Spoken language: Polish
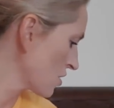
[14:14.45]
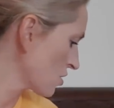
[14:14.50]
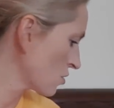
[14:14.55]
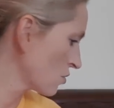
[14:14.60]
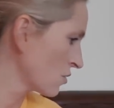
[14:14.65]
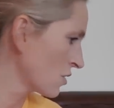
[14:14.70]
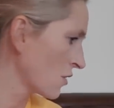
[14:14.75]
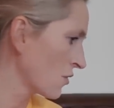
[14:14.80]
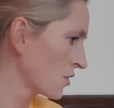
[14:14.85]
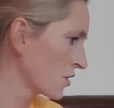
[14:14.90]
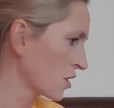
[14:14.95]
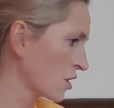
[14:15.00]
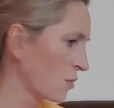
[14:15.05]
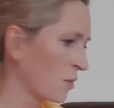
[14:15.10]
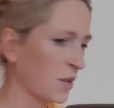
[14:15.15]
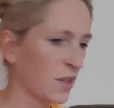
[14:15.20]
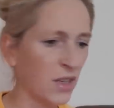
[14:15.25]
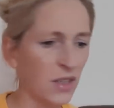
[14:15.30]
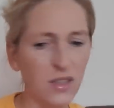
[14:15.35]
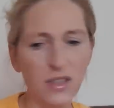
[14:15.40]
Zresztą nawet
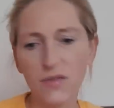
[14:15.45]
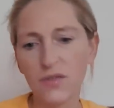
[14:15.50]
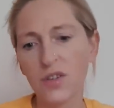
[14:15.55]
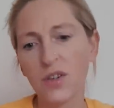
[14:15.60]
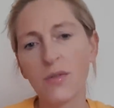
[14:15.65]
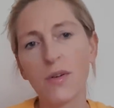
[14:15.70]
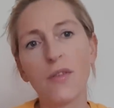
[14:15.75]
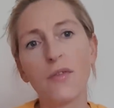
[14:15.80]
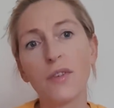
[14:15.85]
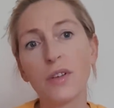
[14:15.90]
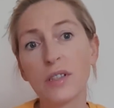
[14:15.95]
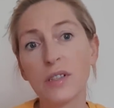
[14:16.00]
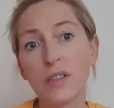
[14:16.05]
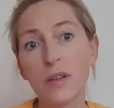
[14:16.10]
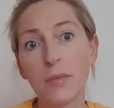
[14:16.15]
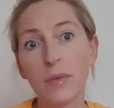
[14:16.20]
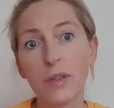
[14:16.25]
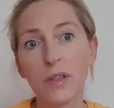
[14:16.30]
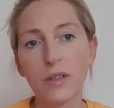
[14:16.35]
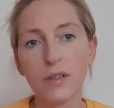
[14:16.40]
chyba teraz nie wzięłam, więc
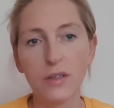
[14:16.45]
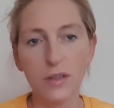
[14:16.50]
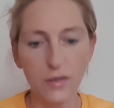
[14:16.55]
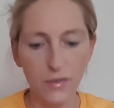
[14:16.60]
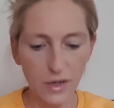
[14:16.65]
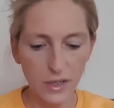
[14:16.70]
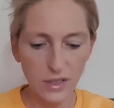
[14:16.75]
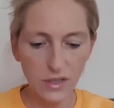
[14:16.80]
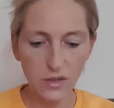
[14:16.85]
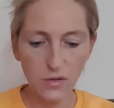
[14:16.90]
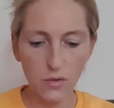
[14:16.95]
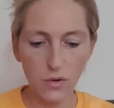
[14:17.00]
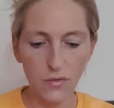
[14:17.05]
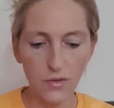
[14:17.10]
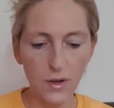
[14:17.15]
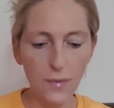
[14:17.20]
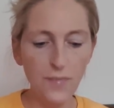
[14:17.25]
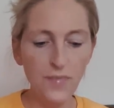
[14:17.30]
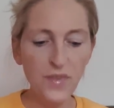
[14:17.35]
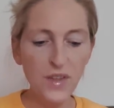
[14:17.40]
nie będę zawracać
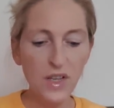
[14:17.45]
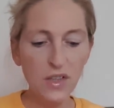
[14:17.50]
głowy.